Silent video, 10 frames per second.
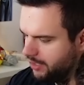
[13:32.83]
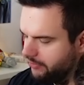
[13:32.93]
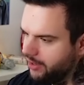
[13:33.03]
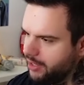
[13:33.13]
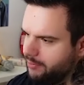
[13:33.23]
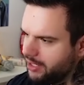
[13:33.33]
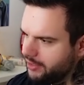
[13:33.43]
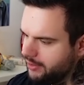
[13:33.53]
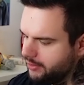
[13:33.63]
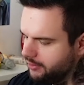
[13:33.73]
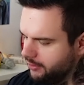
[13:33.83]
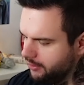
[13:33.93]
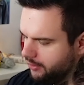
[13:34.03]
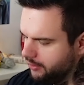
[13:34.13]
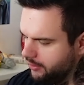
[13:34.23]
Ich war immer tilt,
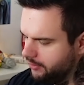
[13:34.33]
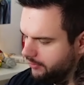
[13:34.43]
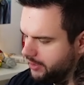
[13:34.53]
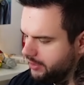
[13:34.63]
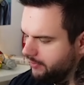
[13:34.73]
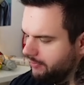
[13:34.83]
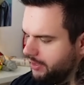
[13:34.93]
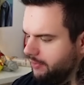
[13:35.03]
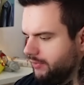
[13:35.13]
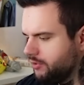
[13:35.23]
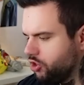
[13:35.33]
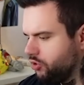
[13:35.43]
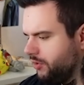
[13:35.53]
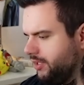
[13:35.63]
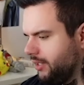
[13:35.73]
wenn, ich, wenn wir irgendwie so
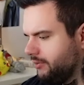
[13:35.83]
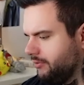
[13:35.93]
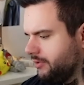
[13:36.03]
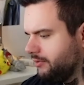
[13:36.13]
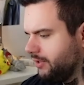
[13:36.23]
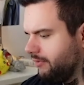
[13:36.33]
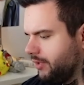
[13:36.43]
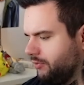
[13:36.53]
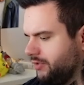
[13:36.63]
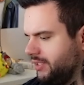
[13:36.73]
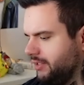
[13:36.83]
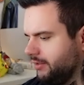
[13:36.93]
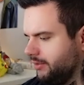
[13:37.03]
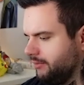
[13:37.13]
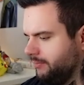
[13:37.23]
Stollen hatten und so, und da waren Rosinen
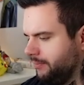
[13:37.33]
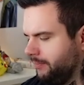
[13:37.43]
drin